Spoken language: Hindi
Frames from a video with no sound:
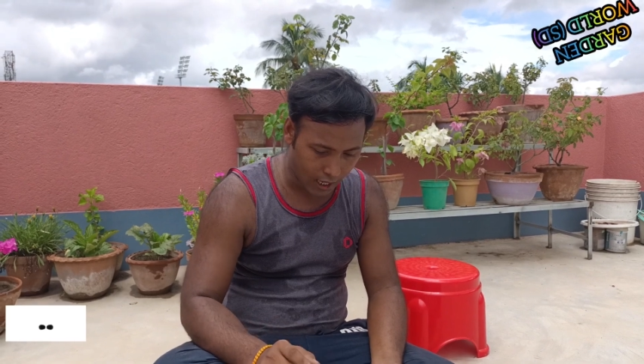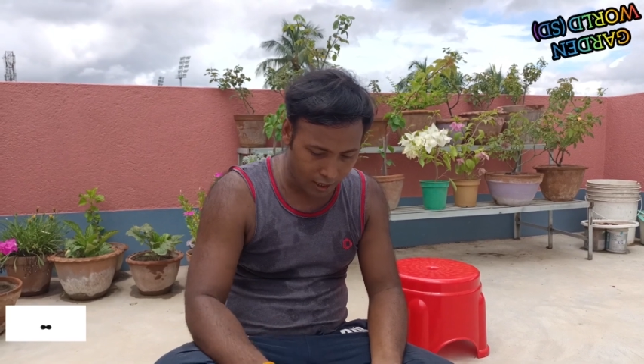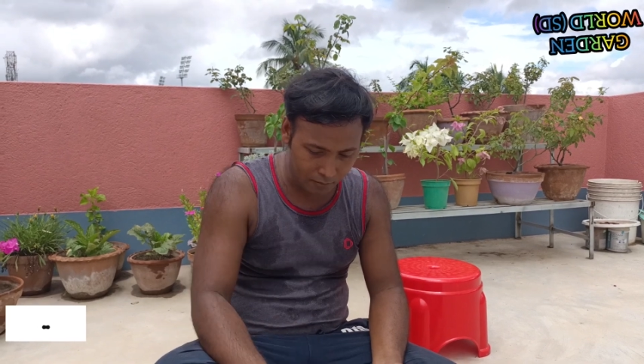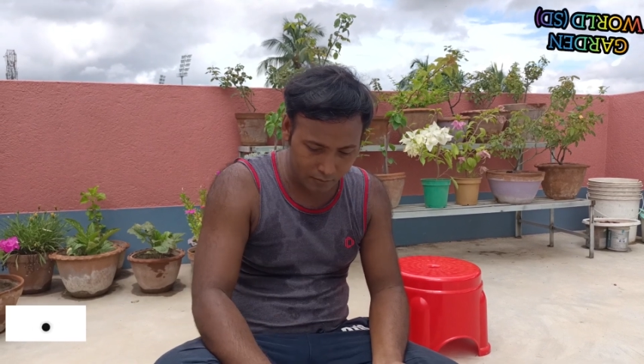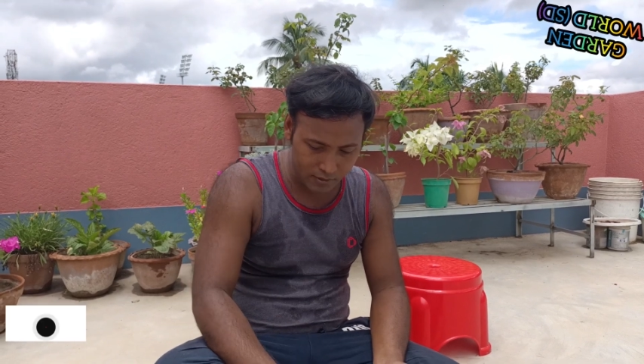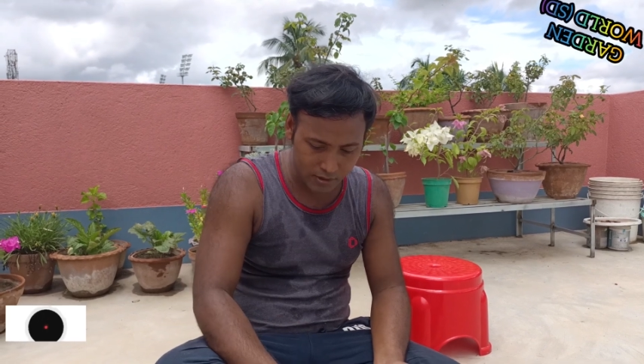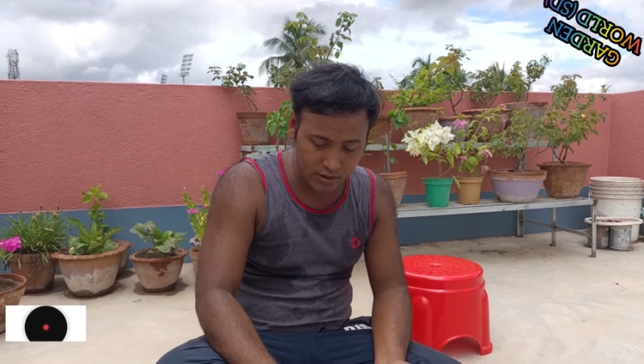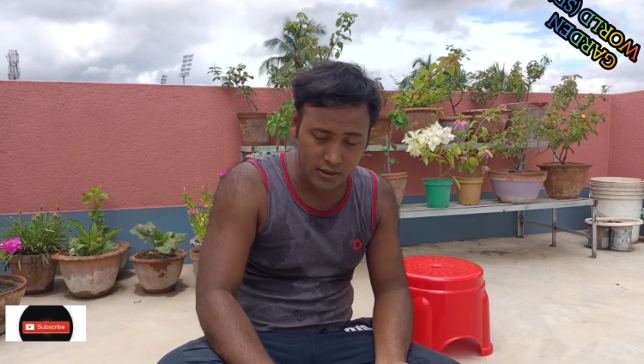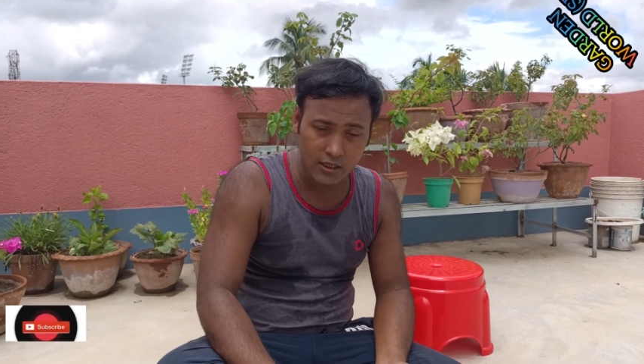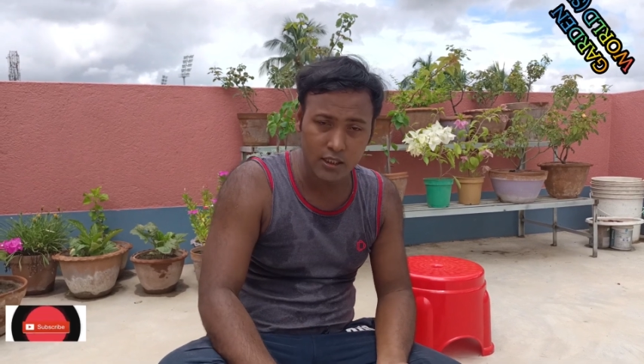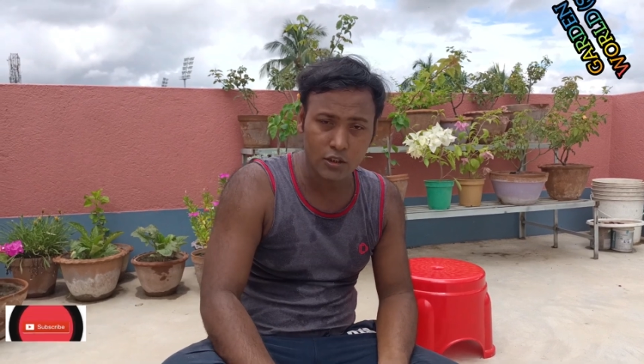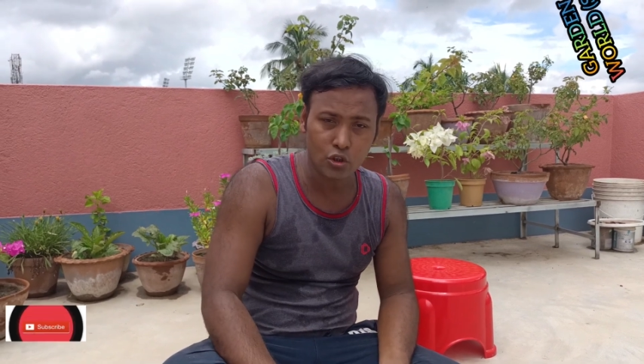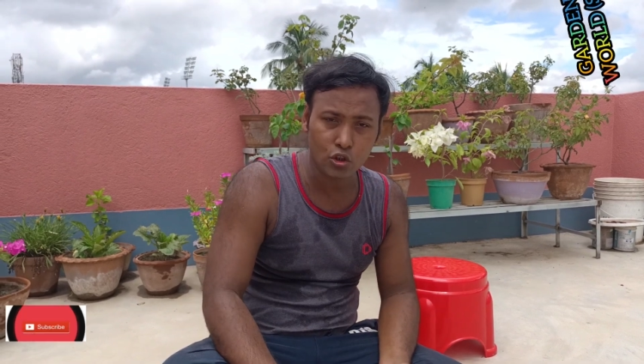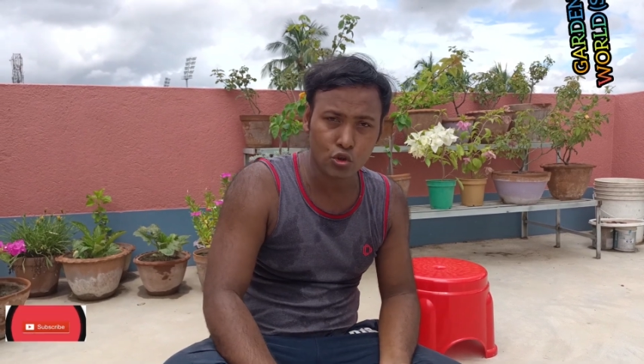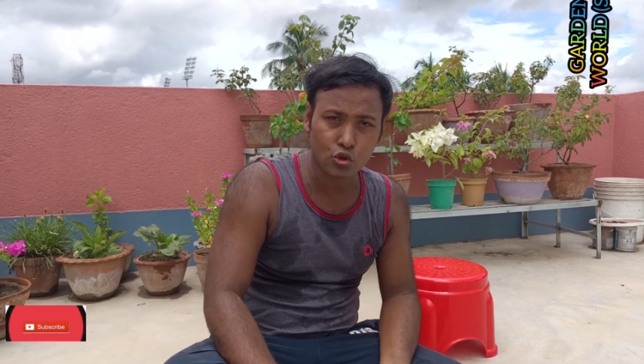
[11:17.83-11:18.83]
हम इसकी
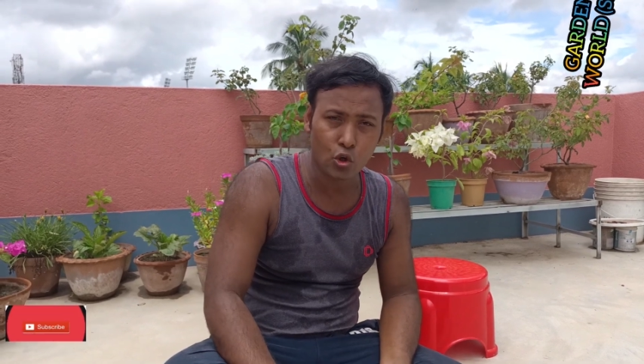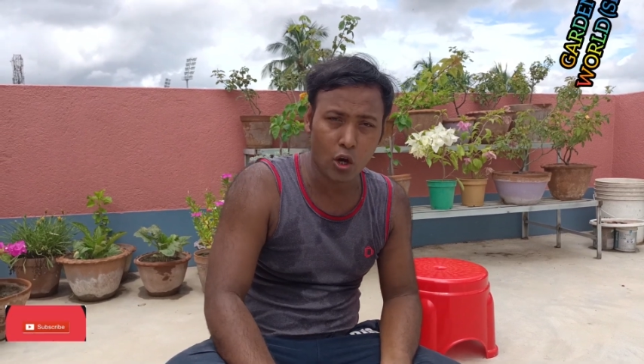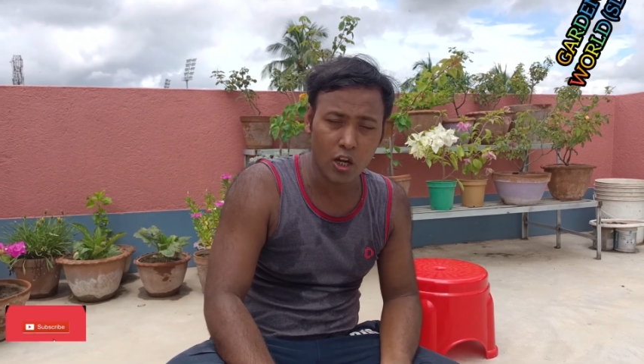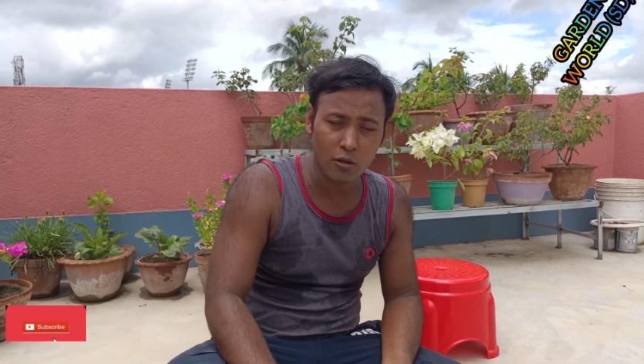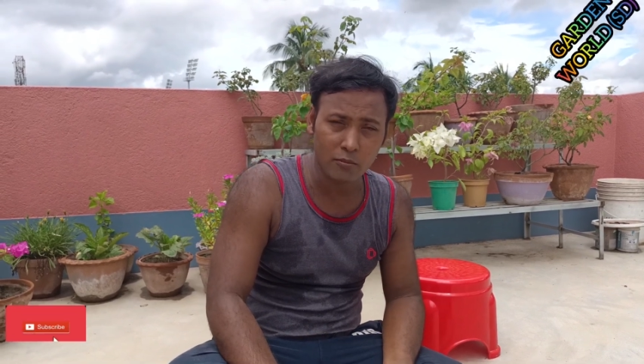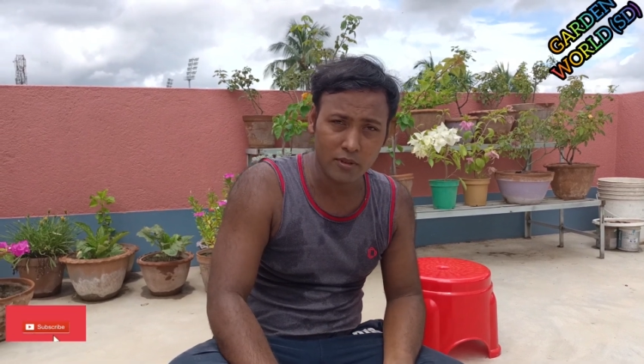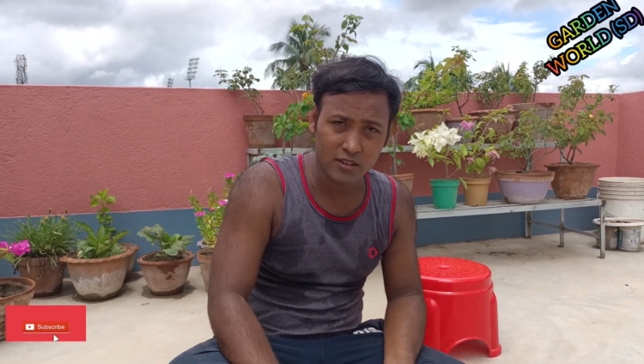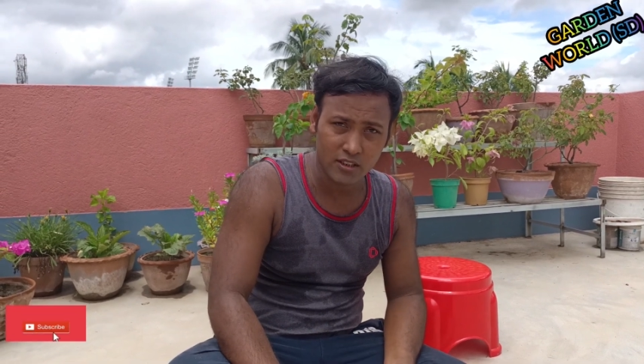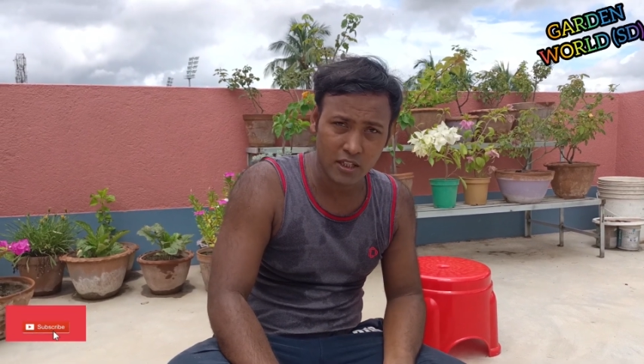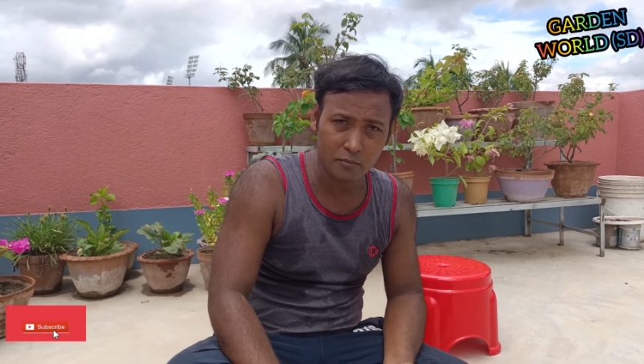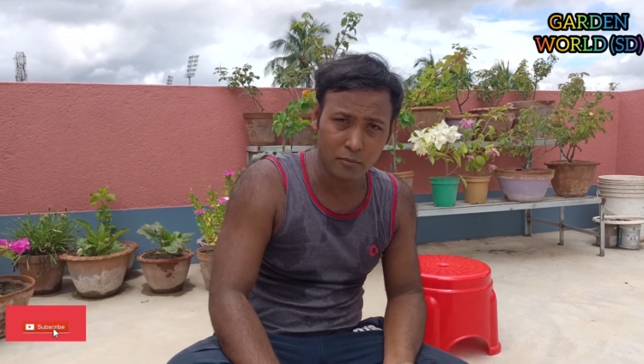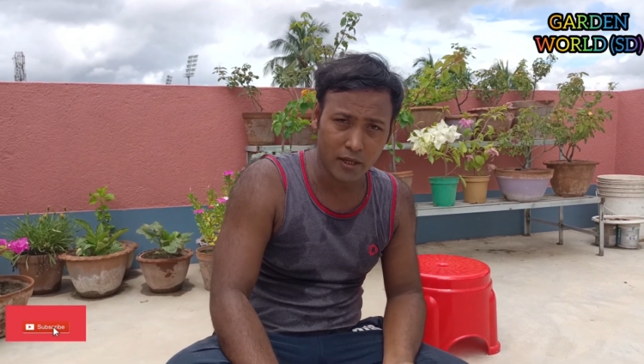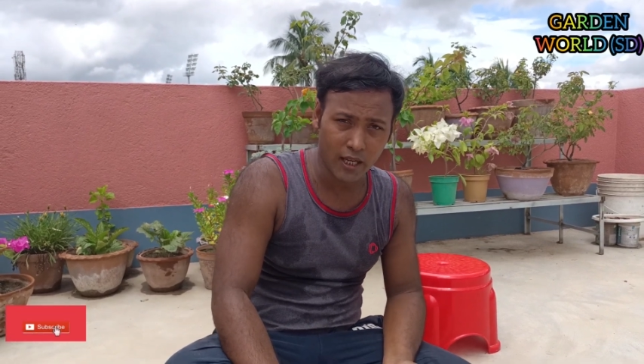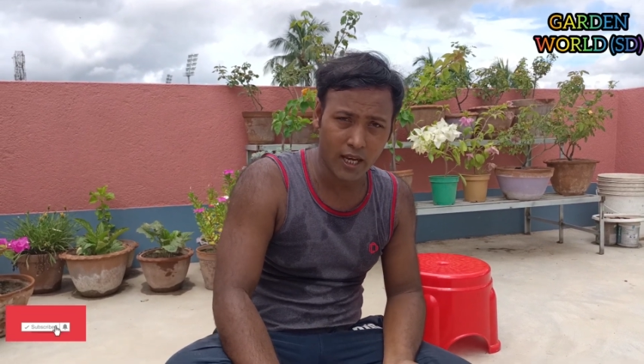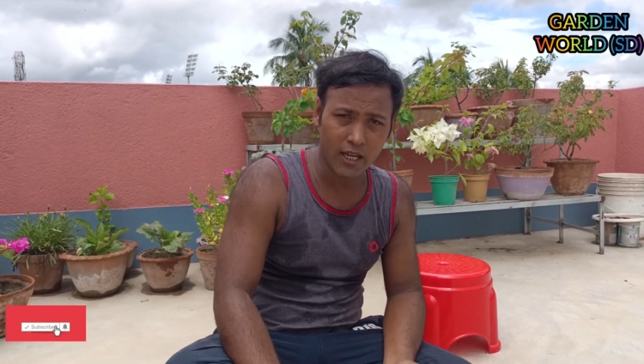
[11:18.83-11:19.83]
जो सॉयल मिक्सचर
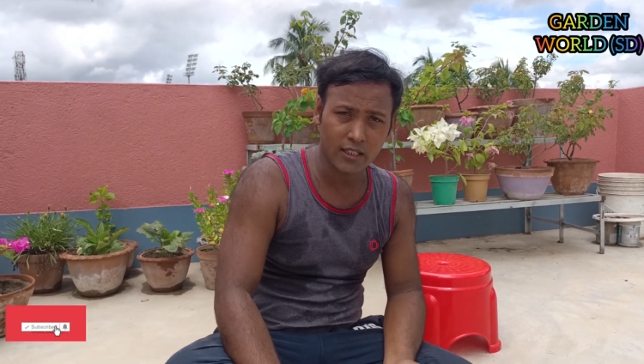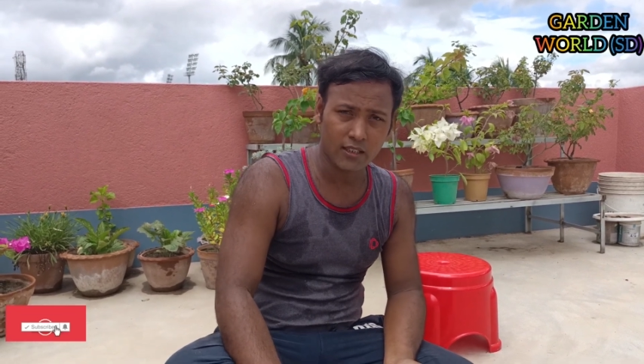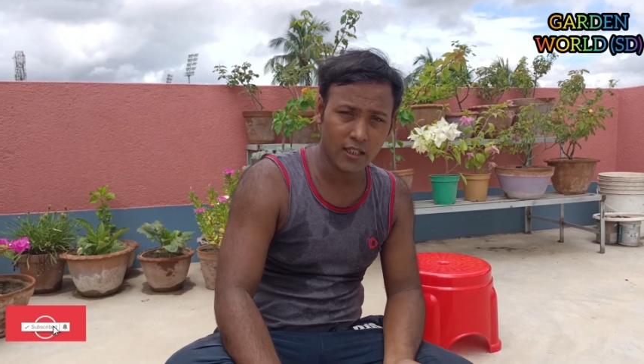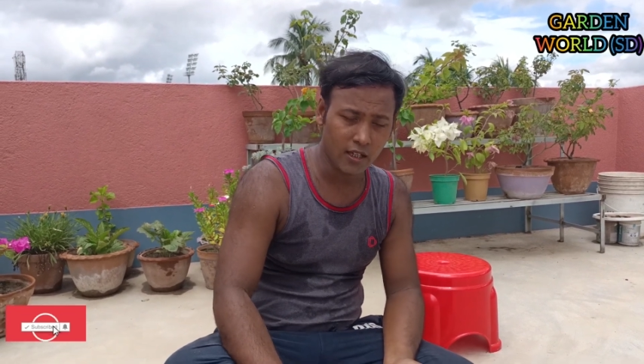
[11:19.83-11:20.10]
बनाए